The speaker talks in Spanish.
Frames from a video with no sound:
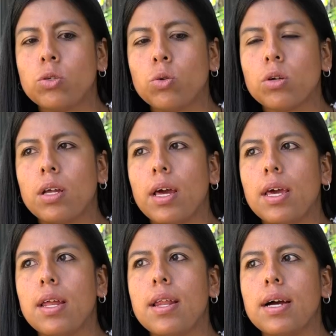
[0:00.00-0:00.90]

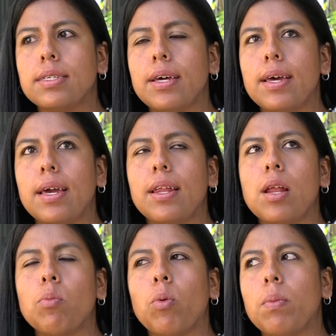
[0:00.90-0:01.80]
surge y nace
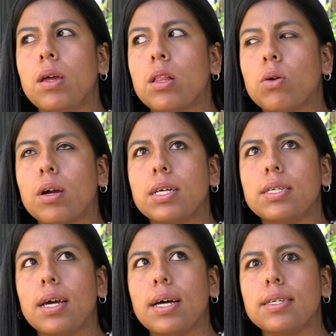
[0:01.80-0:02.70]
en el momento que
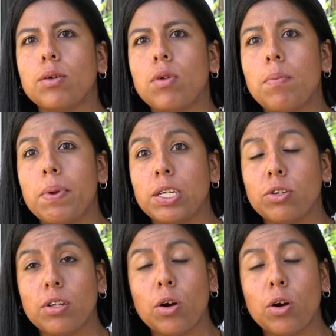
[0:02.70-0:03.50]
se hace una ampliación